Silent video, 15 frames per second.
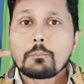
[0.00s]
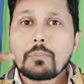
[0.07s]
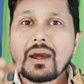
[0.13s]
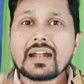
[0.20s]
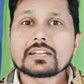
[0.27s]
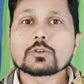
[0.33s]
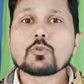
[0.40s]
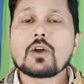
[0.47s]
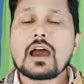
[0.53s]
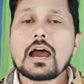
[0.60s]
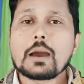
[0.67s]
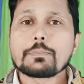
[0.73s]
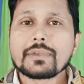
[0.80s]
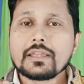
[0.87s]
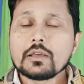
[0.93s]
पार्ट को
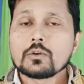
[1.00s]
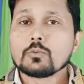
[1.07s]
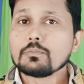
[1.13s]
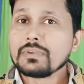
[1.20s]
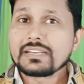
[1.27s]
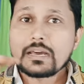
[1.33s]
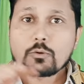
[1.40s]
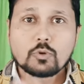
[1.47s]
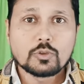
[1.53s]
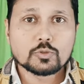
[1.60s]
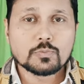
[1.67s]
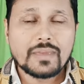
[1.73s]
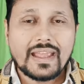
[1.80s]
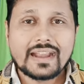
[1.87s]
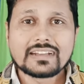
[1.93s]
आपने बिना कोई
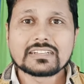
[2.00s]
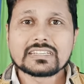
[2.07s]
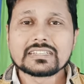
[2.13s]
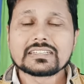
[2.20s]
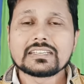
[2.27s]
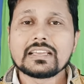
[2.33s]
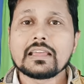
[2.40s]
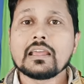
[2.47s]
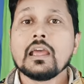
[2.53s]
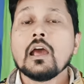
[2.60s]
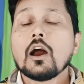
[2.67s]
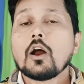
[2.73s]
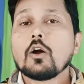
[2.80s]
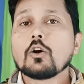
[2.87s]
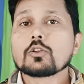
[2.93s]
उसमें एडिटिंग किए
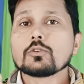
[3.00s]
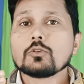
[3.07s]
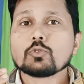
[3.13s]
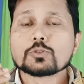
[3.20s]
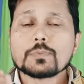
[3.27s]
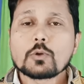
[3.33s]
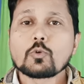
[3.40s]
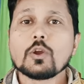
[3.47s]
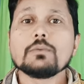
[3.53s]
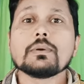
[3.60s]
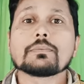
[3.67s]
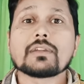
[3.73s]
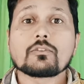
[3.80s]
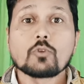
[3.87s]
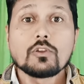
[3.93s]
और उसमें कोई भी
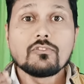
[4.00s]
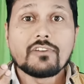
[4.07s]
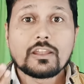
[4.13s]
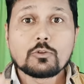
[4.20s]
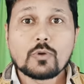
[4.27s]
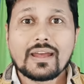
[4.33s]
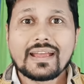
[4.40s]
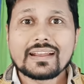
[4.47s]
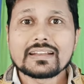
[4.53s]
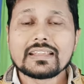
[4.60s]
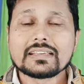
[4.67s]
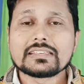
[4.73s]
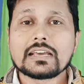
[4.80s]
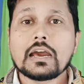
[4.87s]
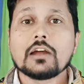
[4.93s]
अपना कोई वैल्यू ऐड
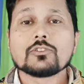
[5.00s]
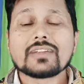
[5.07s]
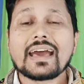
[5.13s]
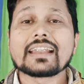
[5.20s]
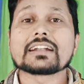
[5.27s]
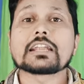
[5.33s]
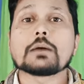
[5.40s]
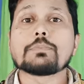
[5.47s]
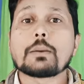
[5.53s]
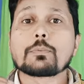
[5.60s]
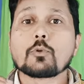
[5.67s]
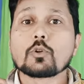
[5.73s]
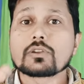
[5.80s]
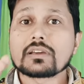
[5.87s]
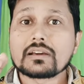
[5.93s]
नहीं किया डायरेक्ट आप
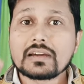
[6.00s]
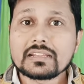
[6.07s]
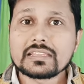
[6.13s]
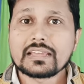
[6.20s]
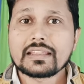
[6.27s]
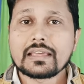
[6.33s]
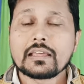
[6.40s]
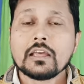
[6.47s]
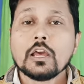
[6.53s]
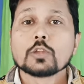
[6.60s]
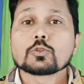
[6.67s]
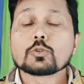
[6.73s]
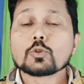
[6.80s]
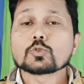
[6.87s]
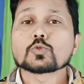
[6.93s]
अपलोड कर दे रहे
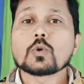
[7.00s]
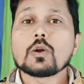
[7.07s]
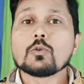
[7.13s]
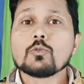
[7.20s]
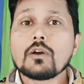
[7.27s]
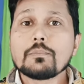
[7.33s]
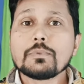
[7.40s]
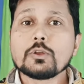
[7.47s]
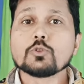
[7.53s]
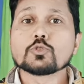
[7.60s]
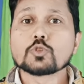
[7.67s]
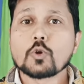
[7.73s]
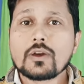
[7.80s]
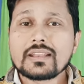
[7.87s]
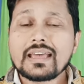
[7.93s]
हैं तो दोस्तों वह व्यूज
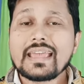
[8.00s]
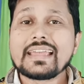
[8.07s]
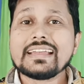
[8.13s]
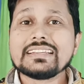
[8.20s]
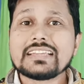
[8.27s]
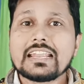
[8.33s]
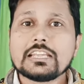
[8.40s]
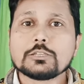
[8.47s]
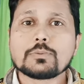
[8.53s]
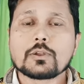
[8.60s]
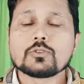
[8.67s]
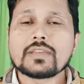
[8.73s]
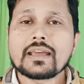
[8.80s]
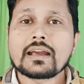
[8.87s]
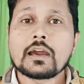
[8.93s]
जो है ना इन एलिजिबल
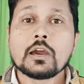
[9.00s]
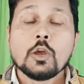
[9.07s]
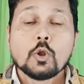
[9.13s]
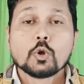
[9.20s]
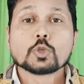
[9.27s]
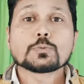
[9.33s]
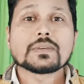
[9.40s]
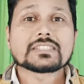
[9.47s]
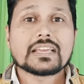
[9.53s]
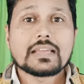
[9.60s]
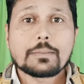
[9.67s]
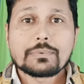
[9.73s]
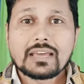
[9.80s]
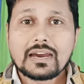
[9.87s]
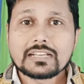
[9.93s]
हो जाएगा उस पर चाहे
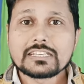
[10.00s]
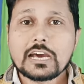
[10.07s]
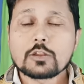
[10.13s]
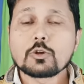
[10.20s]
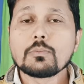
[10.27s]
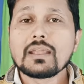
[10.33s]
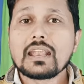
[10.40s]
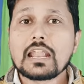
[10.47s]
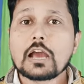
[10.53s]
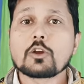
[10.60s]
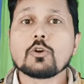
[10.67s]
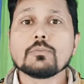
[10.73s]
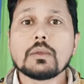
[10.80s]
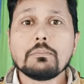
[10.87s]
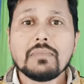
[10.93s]
आपके हजारों में
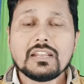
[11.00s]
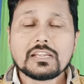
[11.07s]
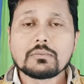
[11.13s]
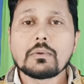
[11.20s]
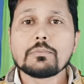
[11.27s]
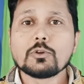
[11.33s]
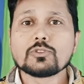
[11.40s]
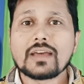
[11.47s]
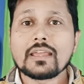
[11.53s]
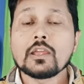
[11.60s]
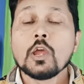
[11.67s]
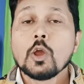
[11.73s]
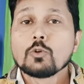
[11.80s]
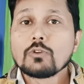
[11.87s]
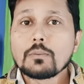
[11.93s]
लाखों में मिलियन में व्यूज आए
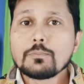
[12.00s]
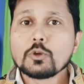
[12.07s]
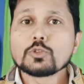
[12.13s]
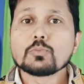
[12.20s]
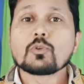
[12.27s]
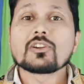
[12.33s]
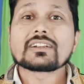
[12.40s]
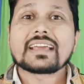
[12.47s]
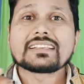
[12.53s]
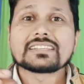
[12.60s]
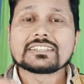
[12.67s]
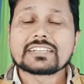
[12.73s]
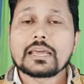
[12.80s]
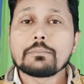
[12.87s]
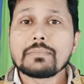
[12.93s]
वह व्यूज
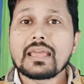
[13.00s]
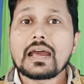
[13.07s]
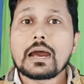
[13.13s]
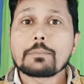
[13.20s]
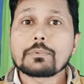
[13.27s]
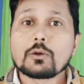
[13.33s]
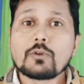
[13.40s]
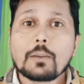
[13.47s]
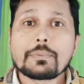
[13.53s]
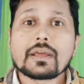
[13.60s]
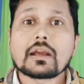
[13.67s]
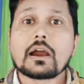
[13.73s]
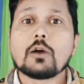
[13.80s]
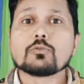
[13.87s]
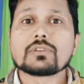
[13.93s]
मोनेटाइजेशन टाइम में आपका वहां
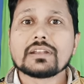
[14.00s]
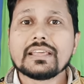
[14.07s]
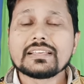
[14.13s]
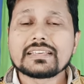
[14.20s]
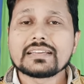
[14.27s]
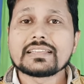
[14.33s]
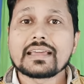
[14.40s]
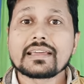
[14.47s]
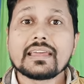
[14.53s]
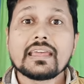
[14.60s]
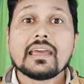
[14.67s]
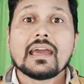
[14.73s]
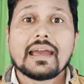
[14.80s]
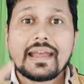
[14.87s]
पर काउंट नहीं किया जाएंगे